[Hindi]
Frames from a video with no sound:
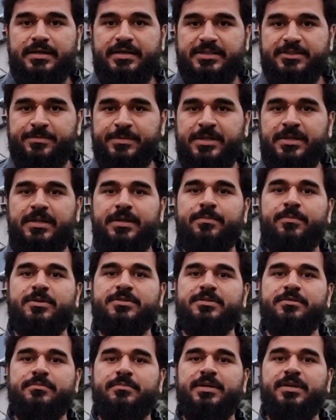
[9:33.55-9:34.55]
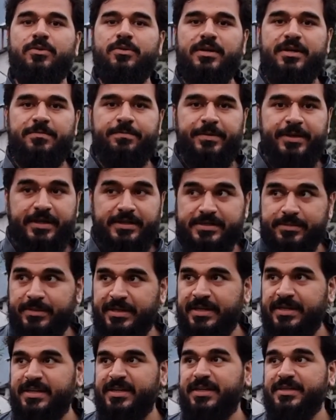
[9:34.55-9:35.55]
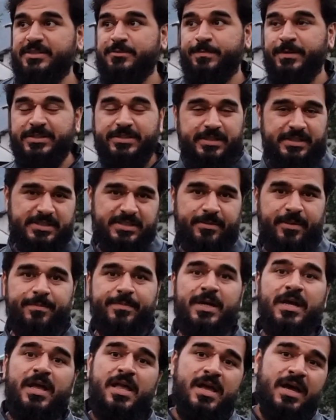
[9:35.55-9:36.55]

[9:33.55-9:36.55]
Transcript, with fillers: कश्मीर का मौसम बिल्कुल अनप्रडिक्टेबल है स्पेशली जब आप